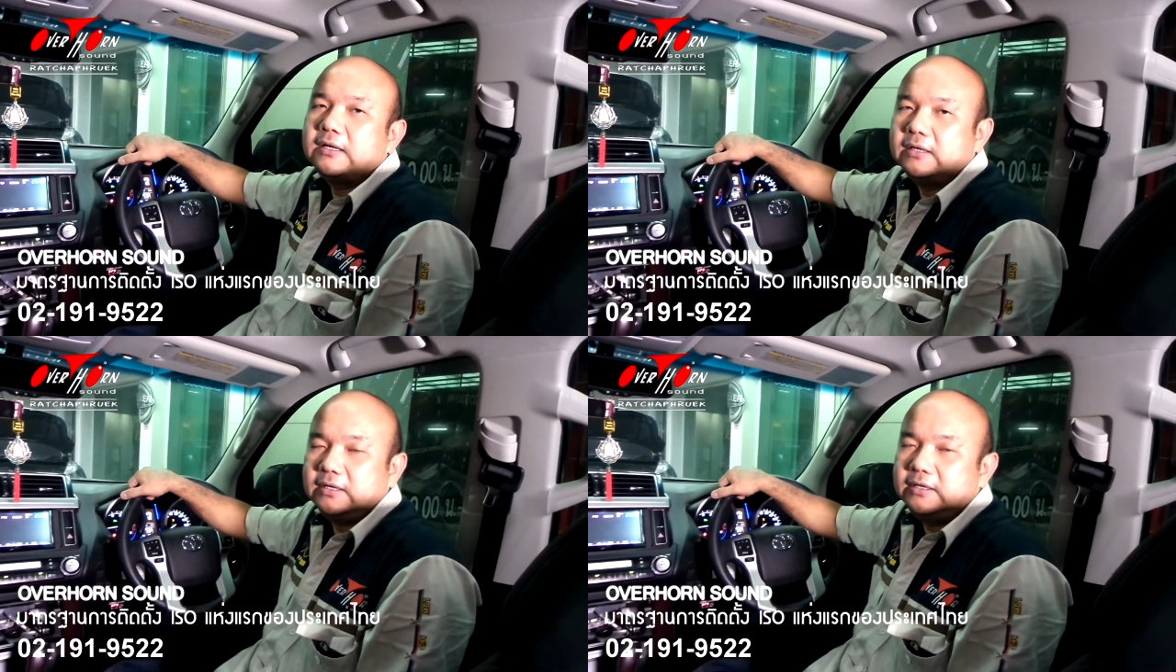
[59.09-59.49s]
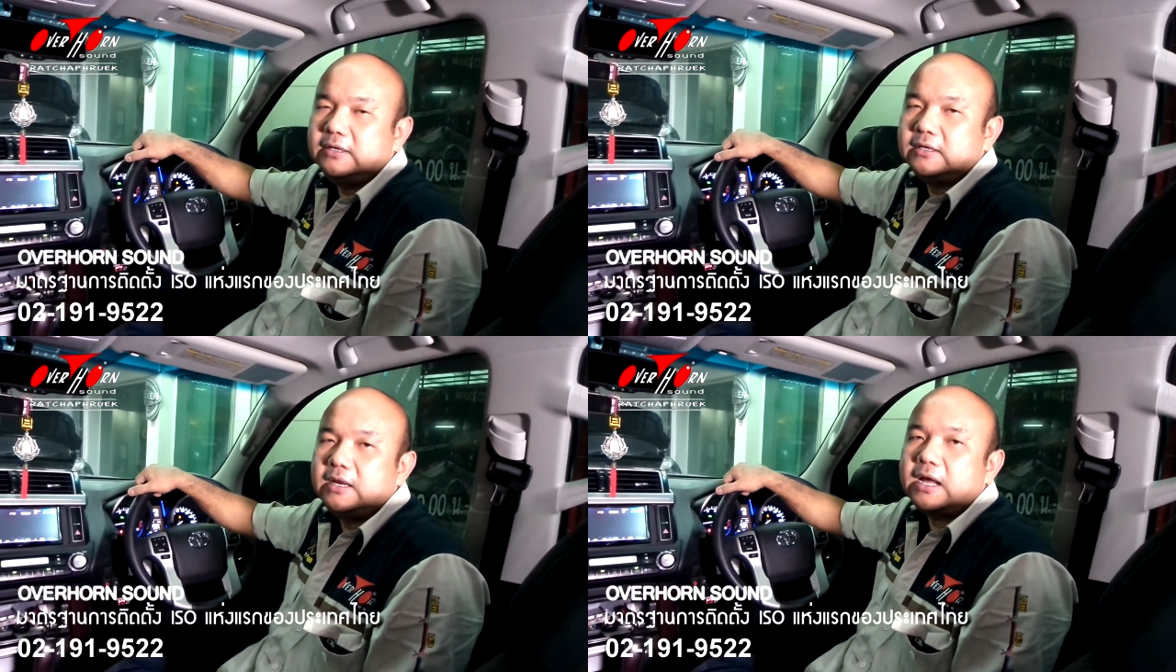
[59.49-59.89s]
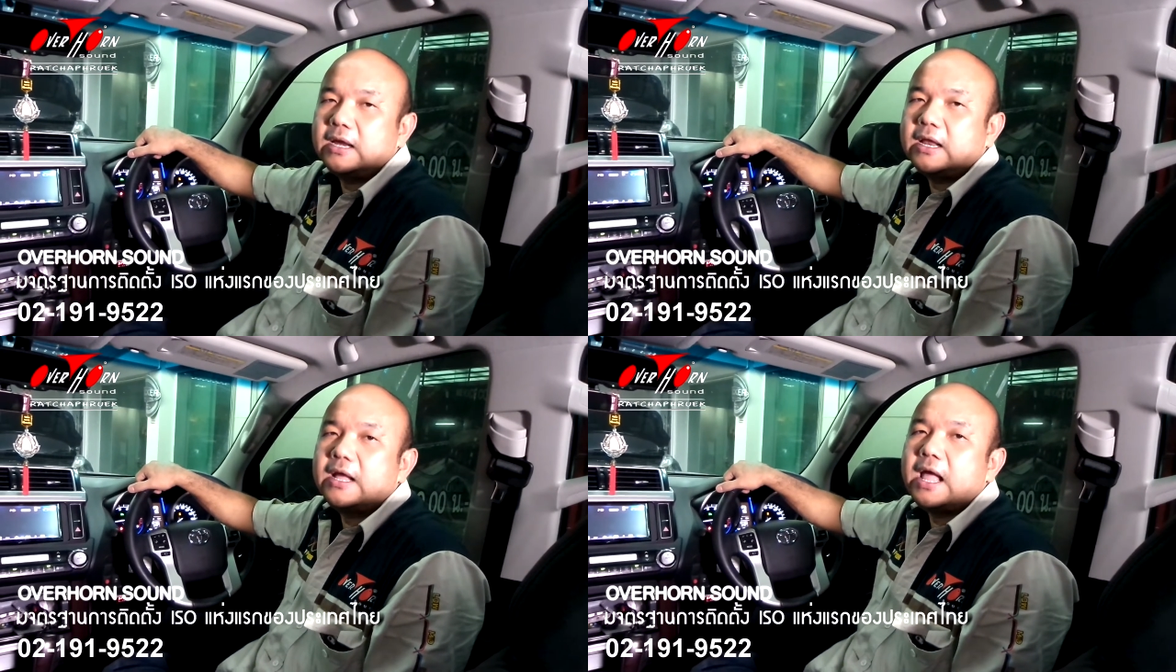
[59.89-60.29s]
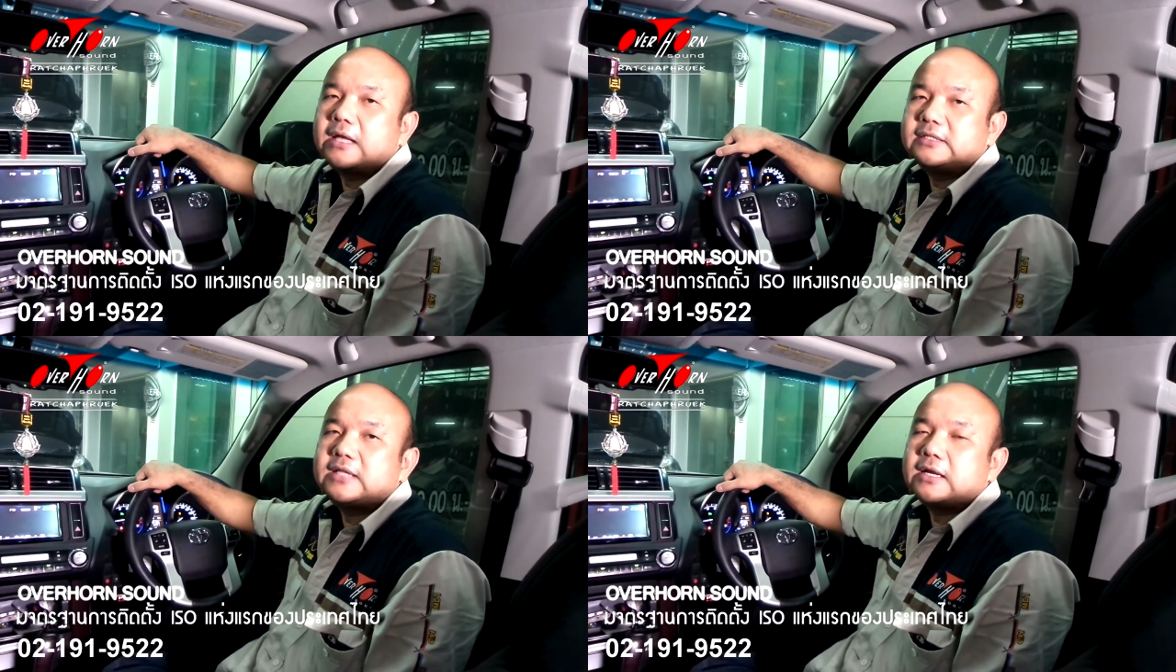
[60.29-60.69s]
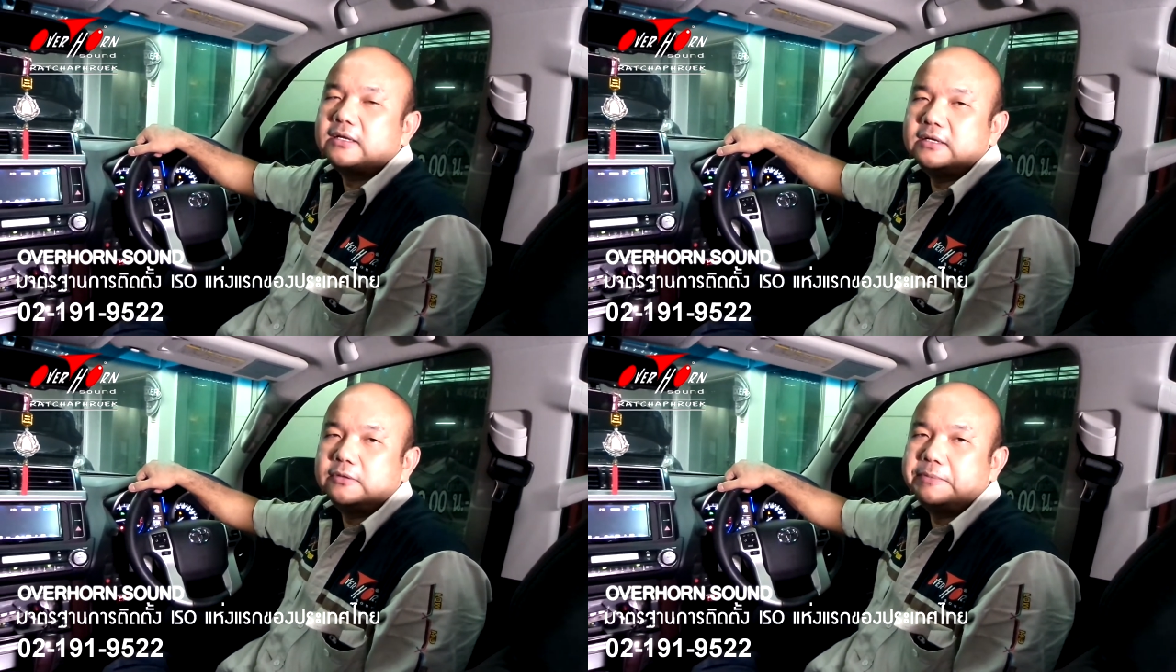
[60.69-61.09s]
หรือเรียกกันง่ายๆสั้นๆ
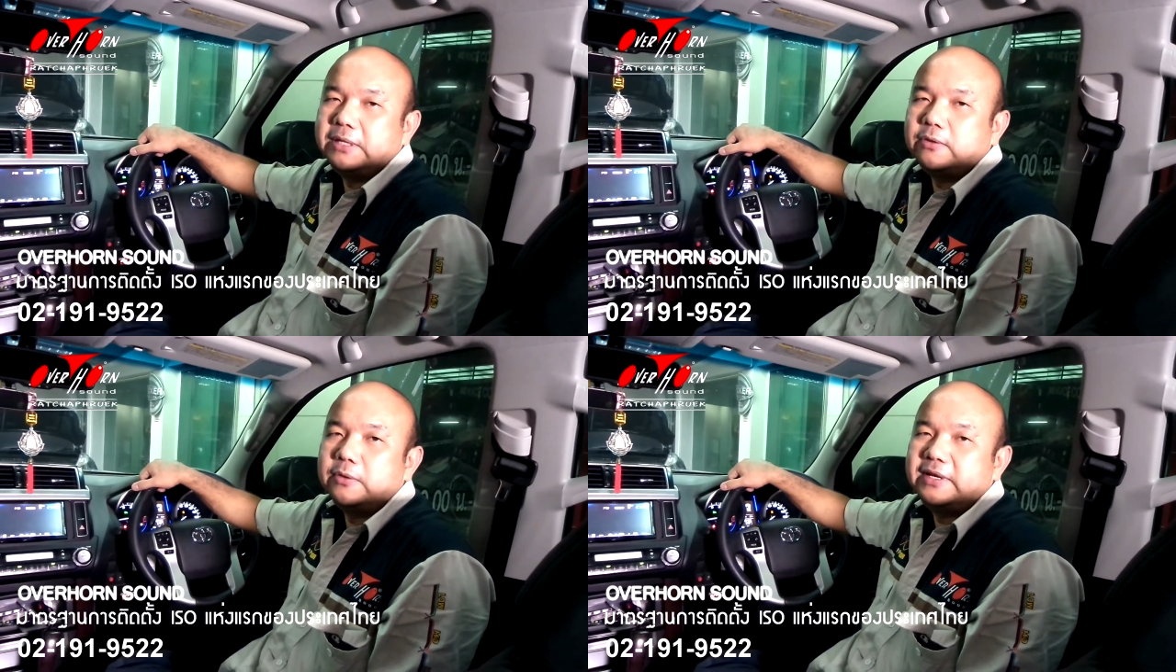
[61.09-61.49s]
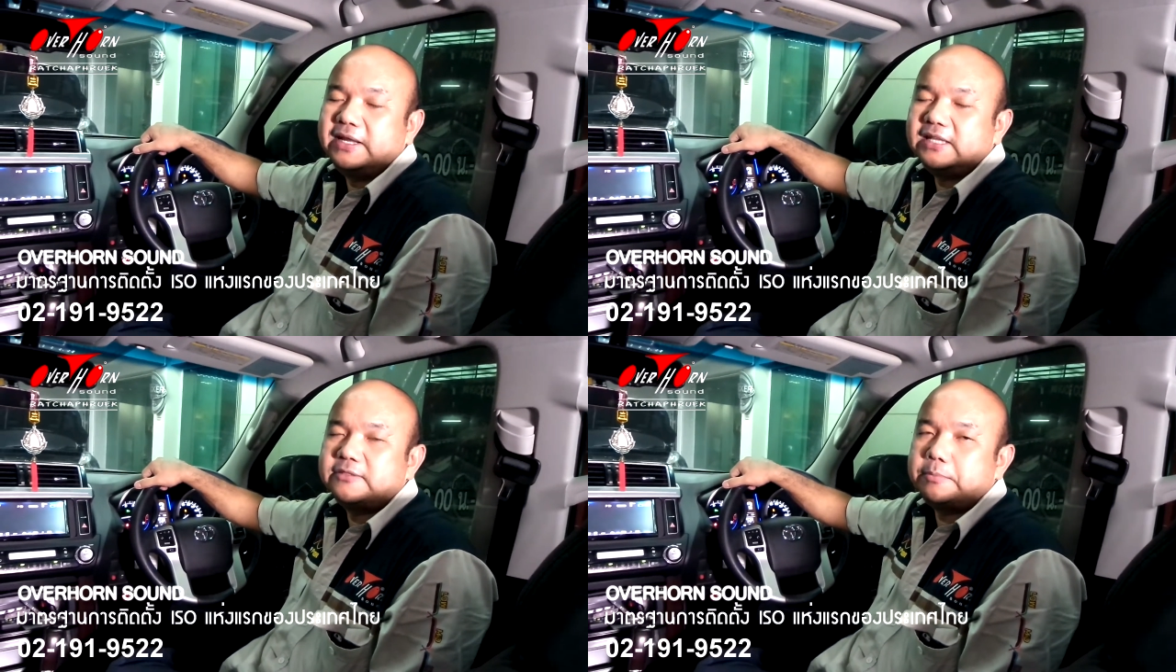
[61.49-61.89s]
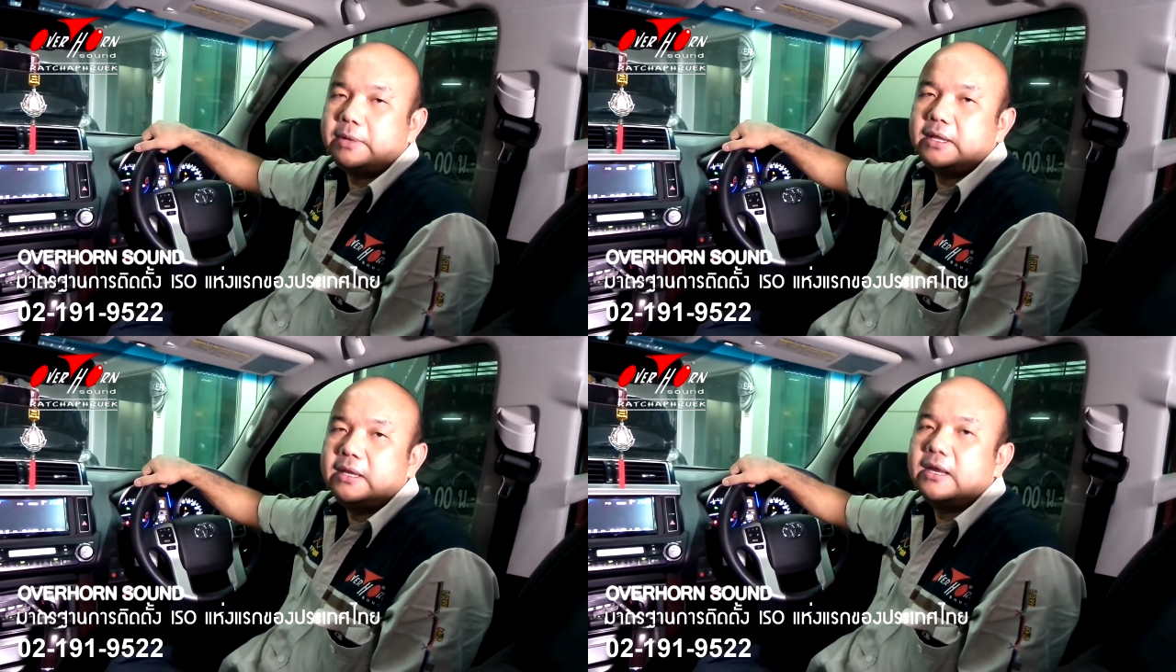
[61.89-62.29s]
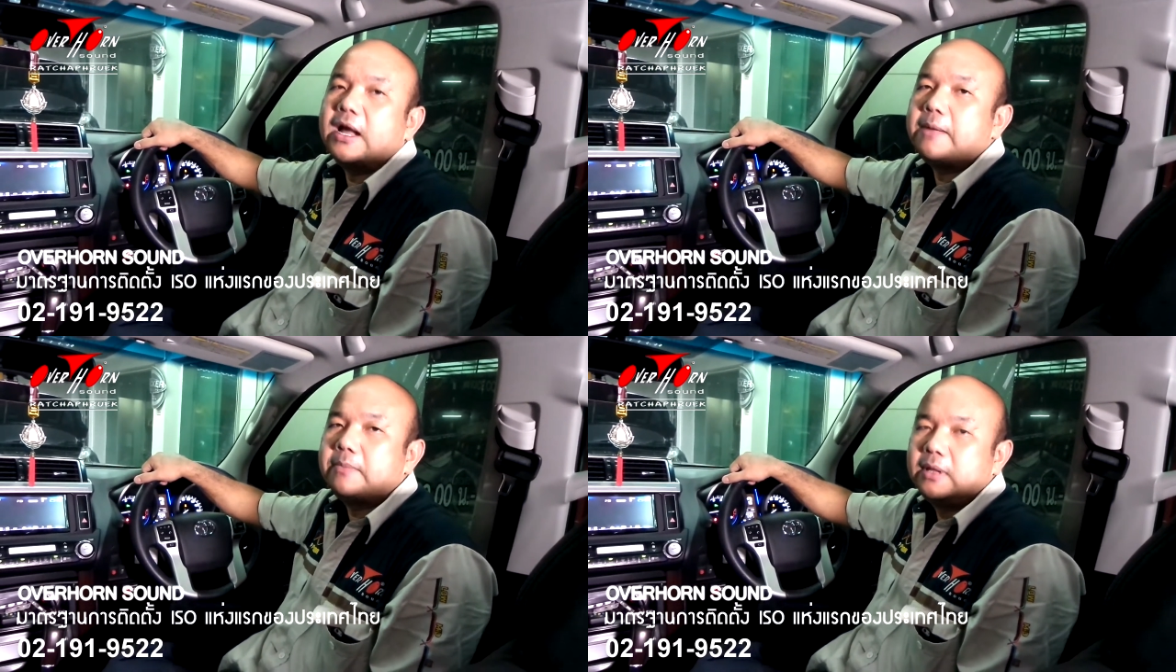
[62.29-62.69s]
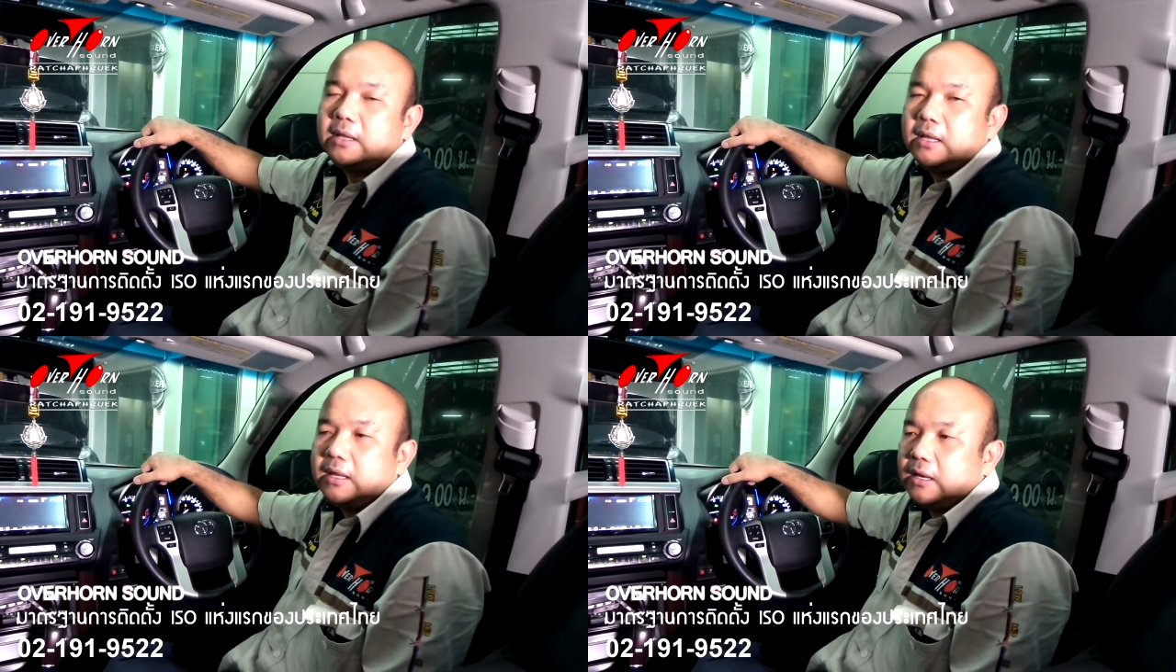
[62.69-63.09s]
คือเป็นตัว DSP นะครับ
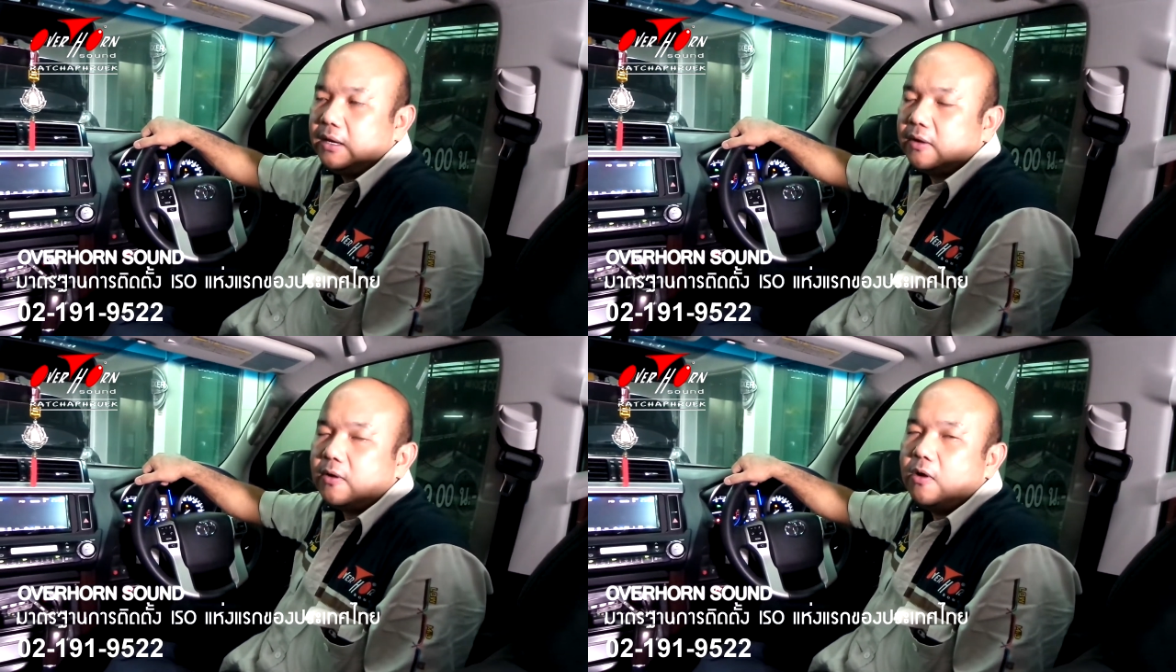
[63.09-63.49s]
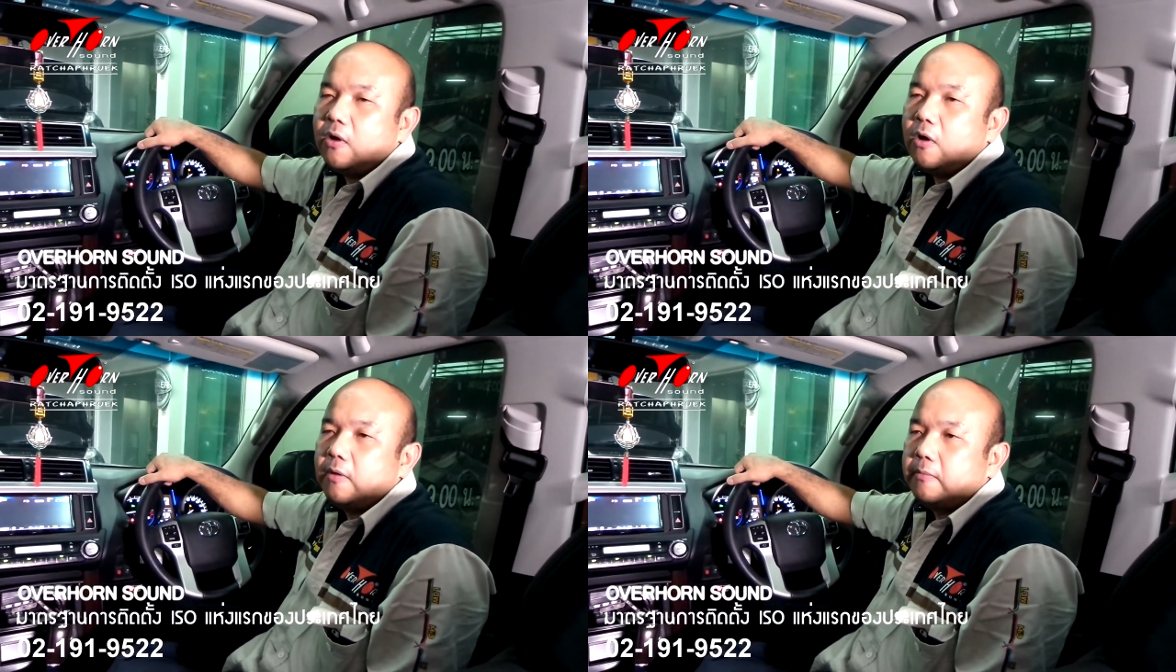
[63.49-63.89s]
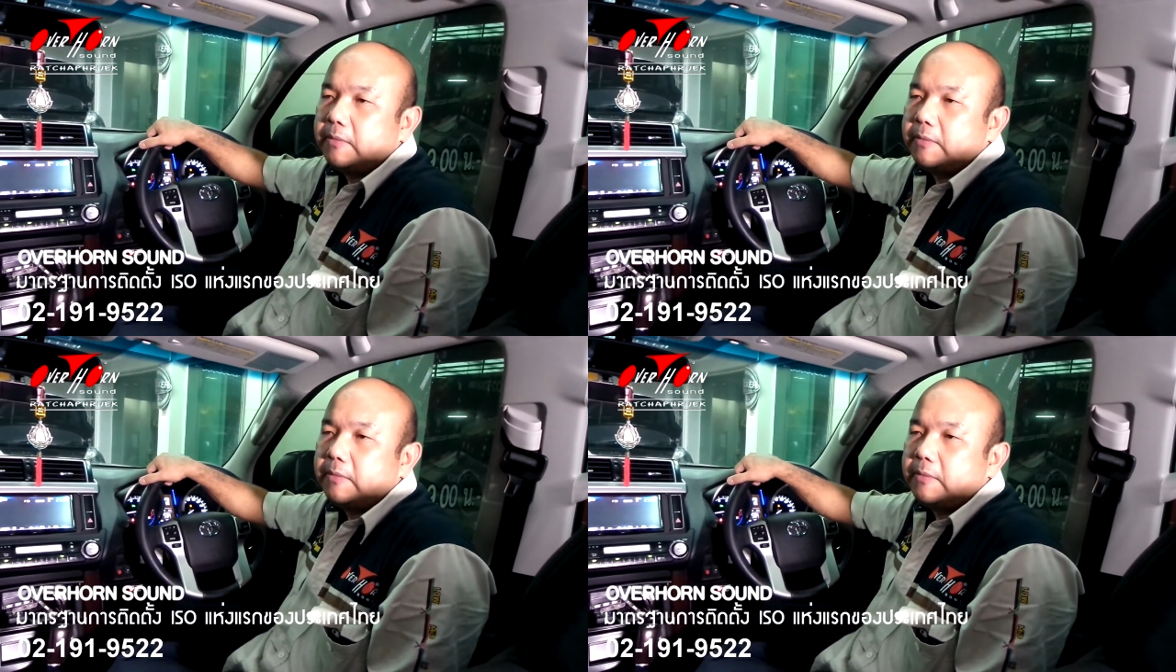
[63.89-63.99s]
แล้วก็มี